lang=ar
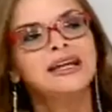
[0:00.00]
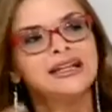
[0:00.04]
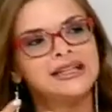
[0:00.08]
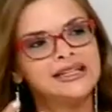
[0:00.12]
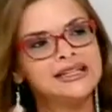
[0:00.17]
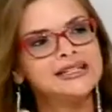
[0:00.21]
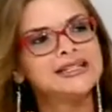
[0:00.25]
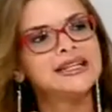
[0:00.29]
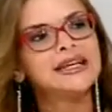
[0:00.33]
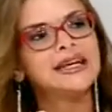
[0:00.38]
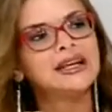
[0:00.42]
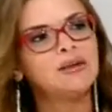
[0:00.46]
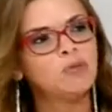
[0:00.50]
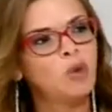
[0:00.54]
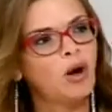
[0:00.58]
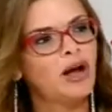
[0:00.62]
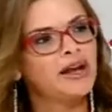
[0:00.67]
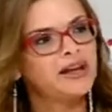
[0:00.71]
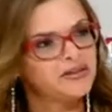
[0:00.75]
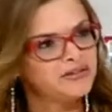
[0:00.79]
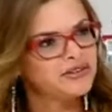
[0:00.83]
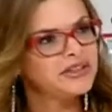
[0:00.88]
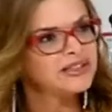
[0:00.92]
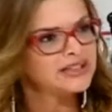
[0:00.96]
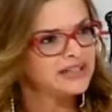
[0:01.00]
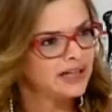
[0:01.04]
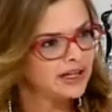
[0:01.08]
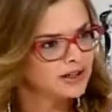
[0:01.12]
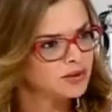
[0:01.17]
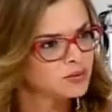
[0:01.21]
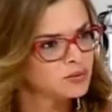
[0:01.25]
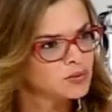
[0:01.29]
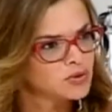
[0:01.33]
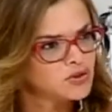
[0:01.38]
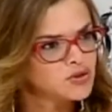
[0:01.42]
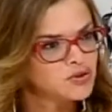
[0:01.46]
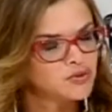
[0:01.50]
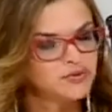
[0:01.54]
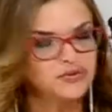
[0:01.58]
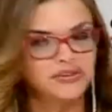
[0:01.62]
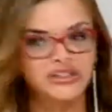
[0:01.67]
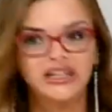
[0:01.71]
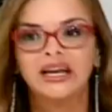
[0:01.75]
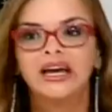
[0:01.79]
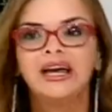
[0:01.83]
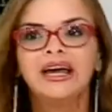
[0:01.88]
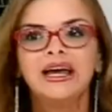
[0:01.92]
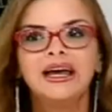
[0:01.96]
النساء المعنفات رح ينبسطوا
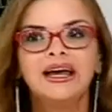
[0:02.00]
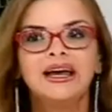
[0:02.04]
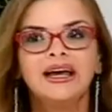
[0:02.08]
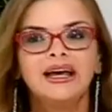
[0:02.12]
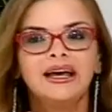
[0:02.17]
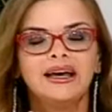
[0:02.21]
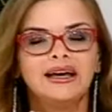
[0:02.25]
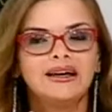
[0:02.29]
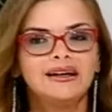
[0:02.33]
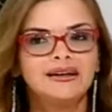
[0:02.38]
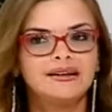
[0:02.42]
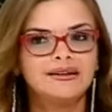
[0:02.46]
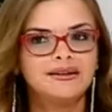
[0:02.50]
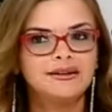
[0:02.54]
فيه صحيح.